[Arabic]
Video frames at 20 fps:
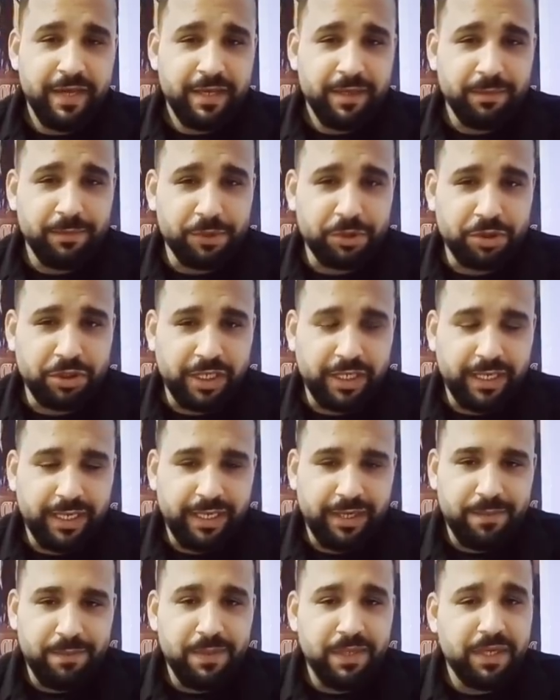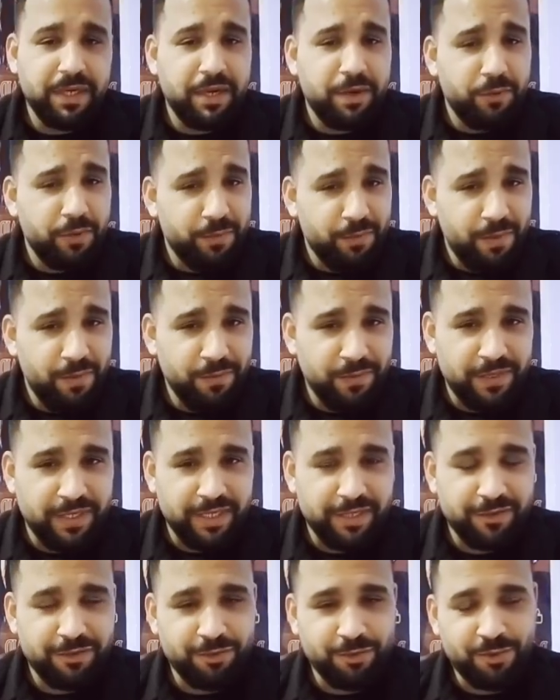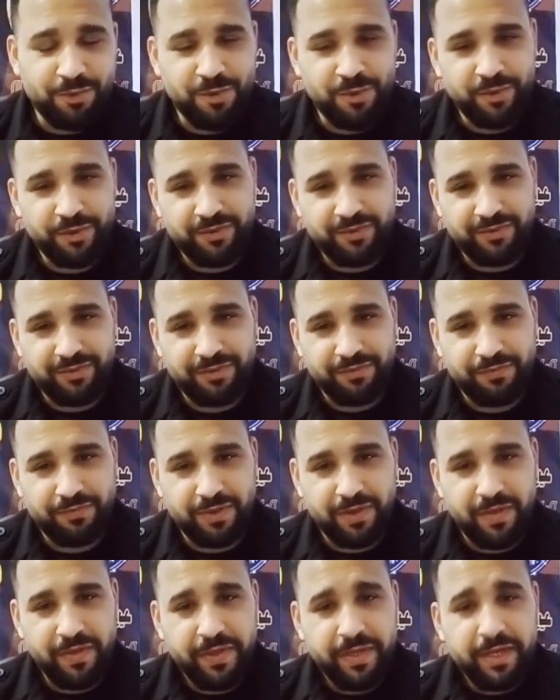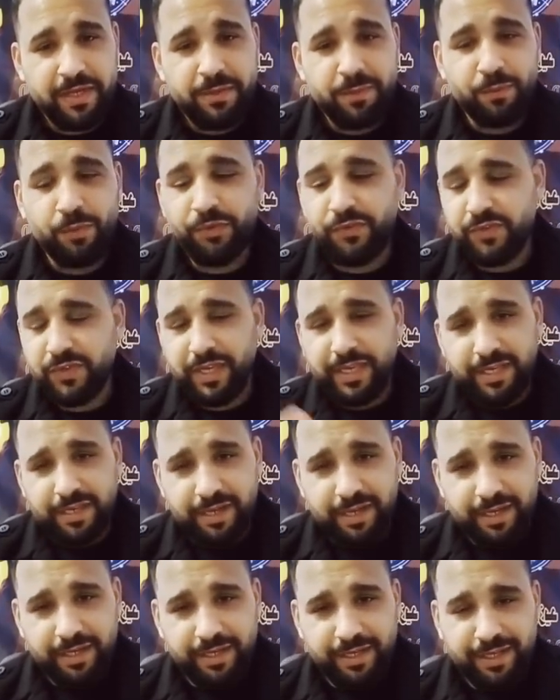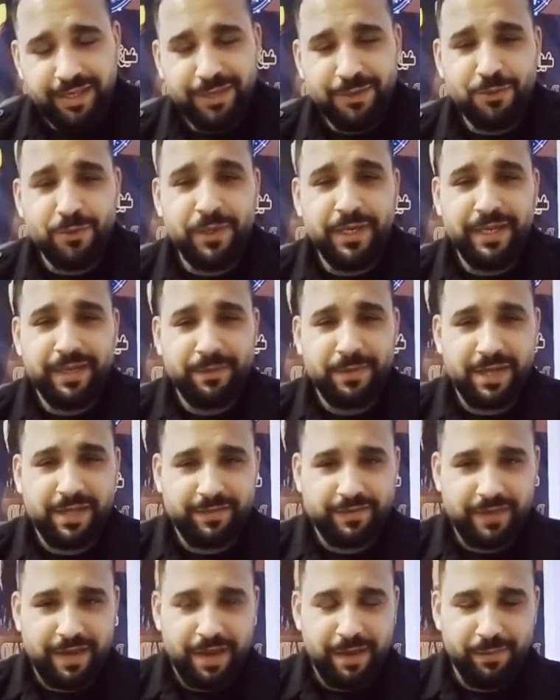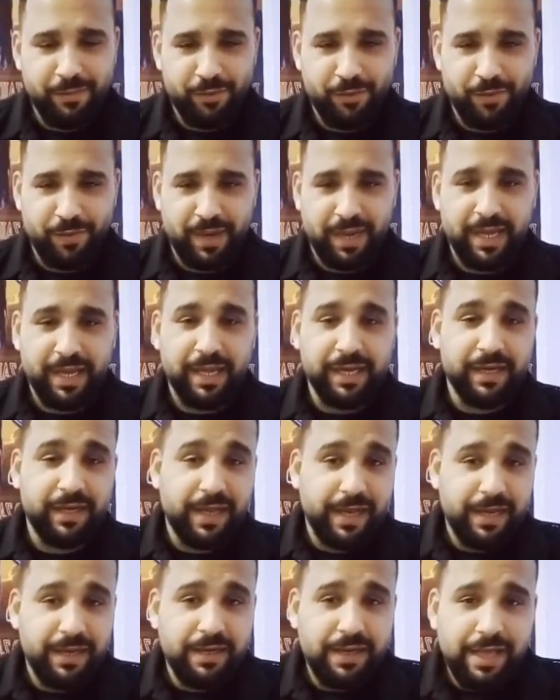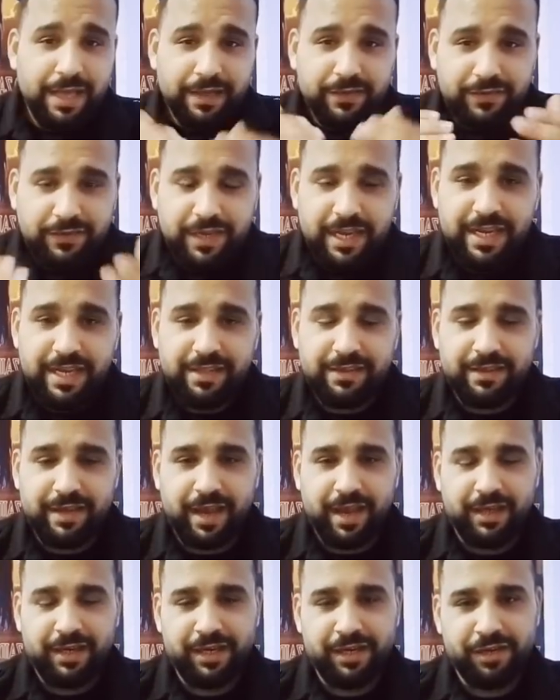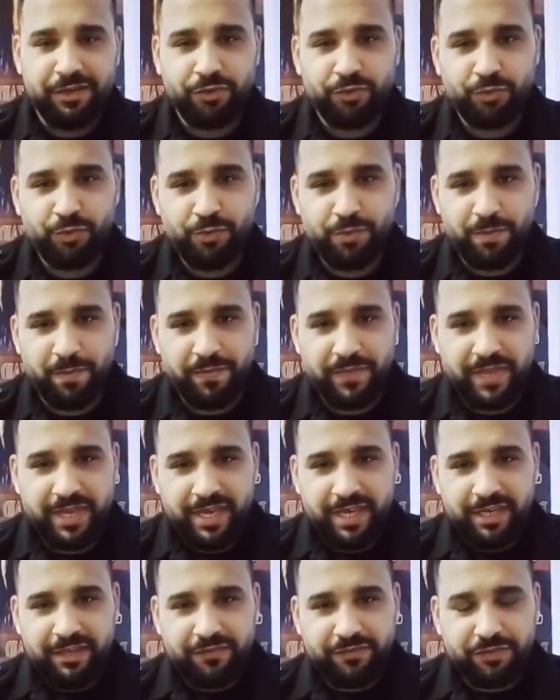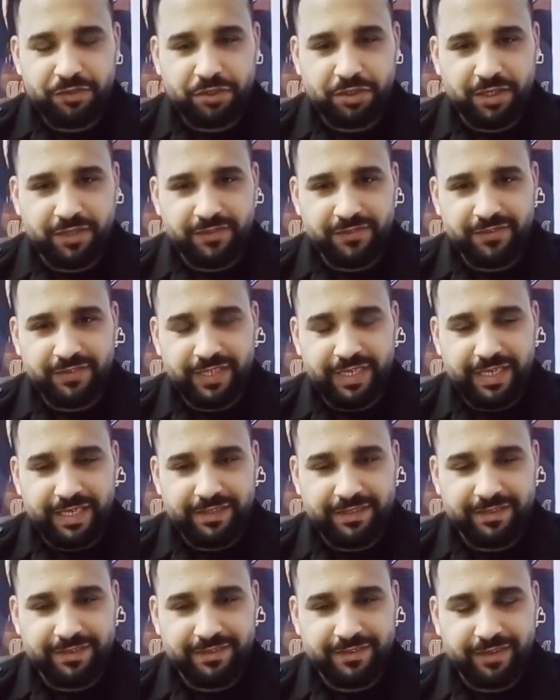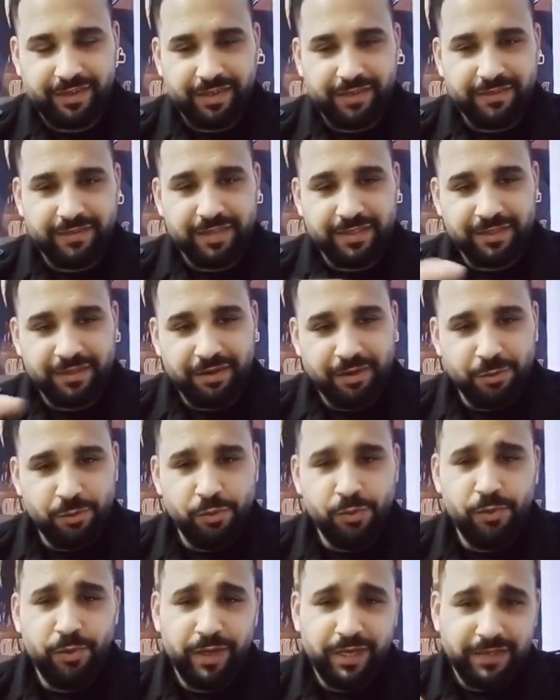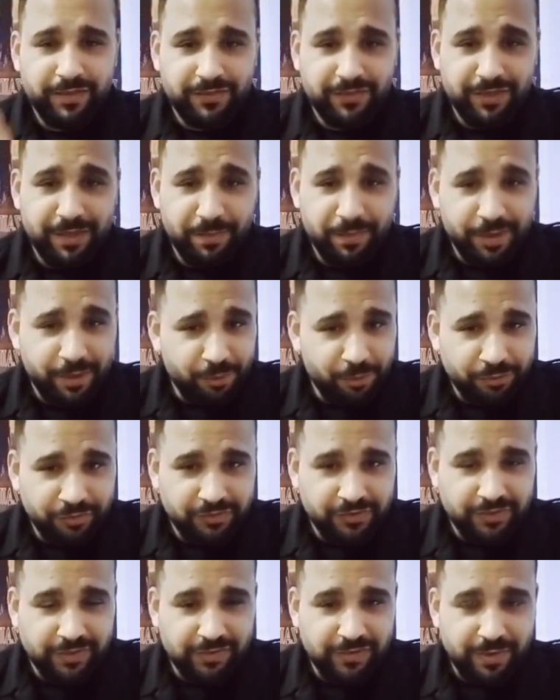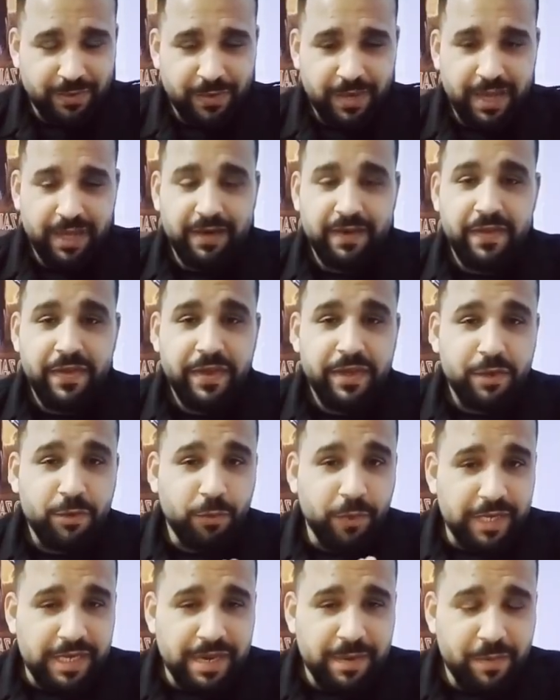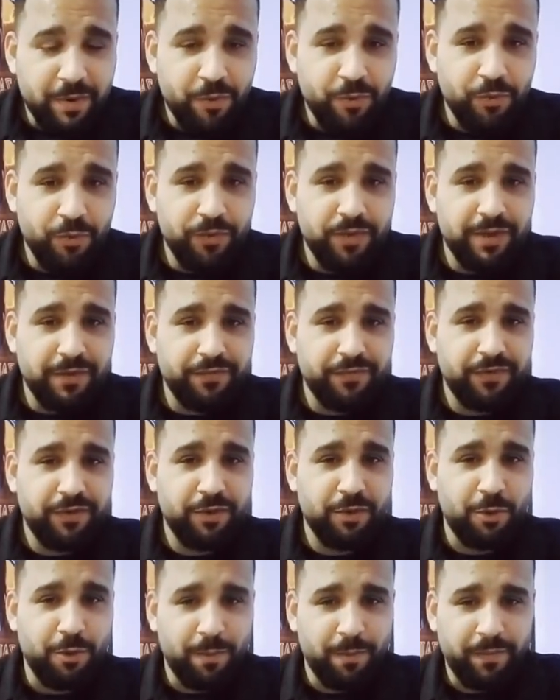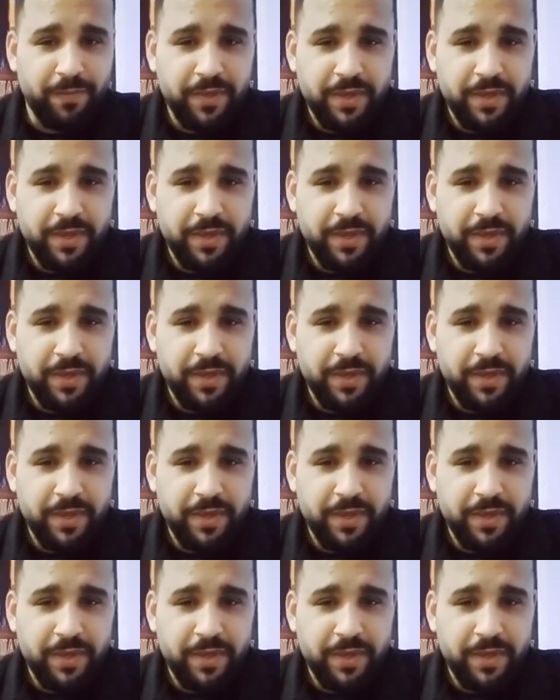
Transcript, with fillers: بشكل كبير قوي ممكن تكون صفة مزعجة ليه واللي بيتعاملوا معاه لأنها زايدة عن اللزوم في شخصية السرطان رجل ولا سيما أنثى طبعا وهي موجودة فيهم